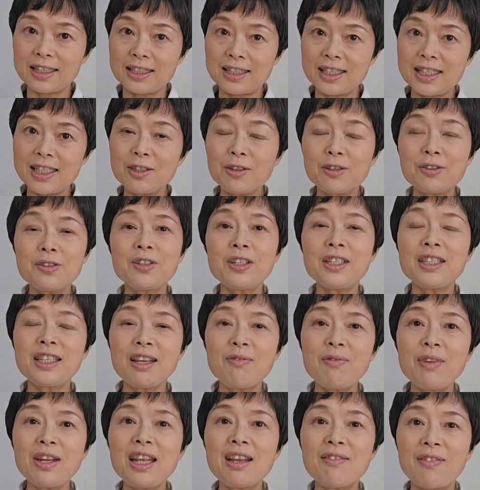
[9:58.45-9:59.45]
血を抜いて
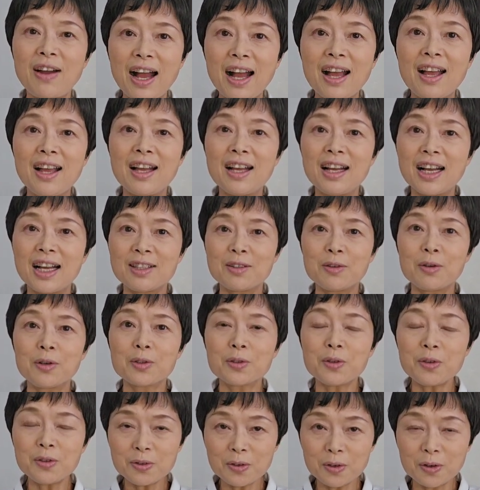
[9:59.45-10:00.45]
みればあのほ
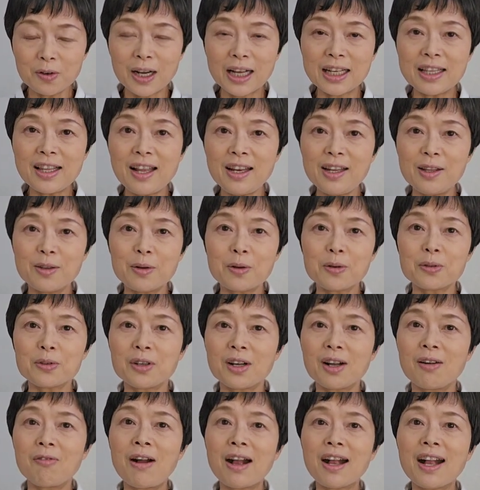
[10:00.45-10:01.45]
とんどかなりのこと
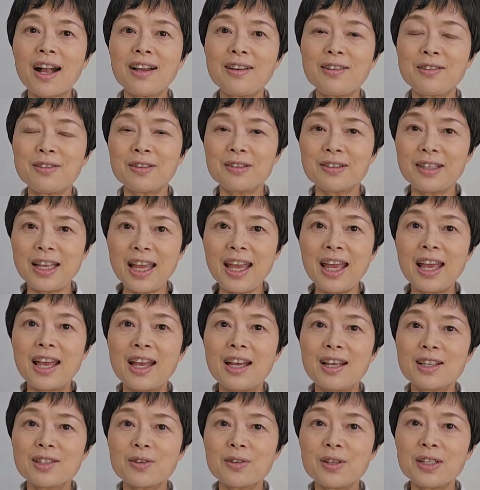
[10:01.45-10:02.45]
がわかるので、
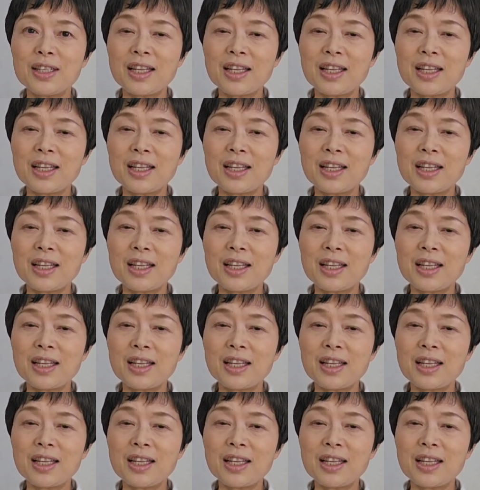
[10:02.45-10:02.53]
そういっ